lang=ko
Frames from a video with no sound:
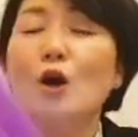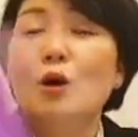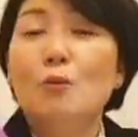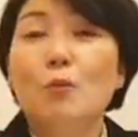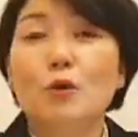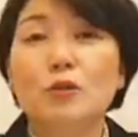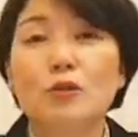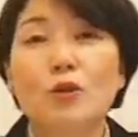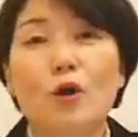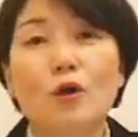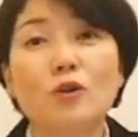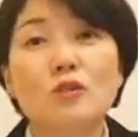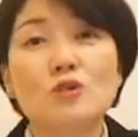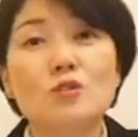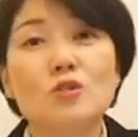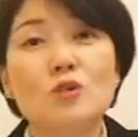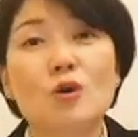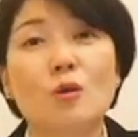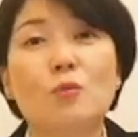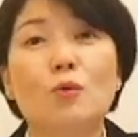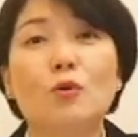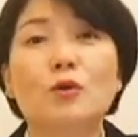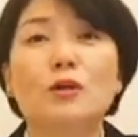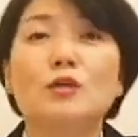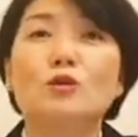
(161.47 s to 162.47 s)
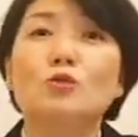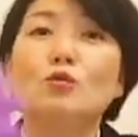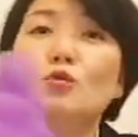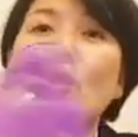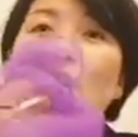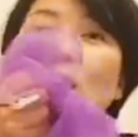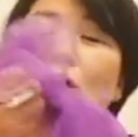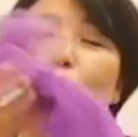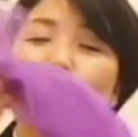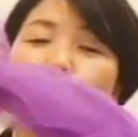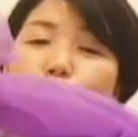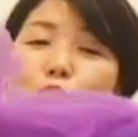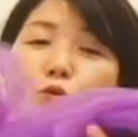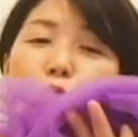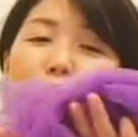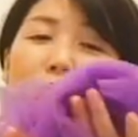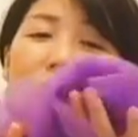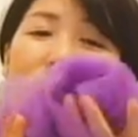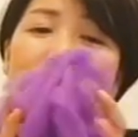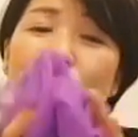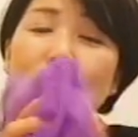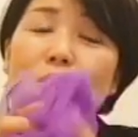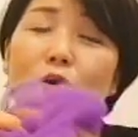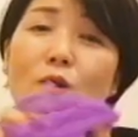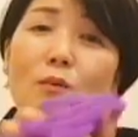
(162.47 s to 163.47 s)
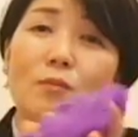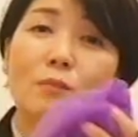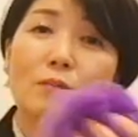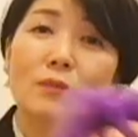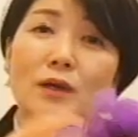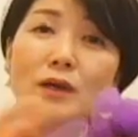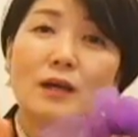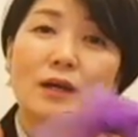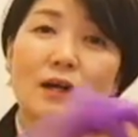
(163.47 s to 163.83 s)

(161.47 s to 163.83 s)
뭐 던져보기도 하고 꽃처럼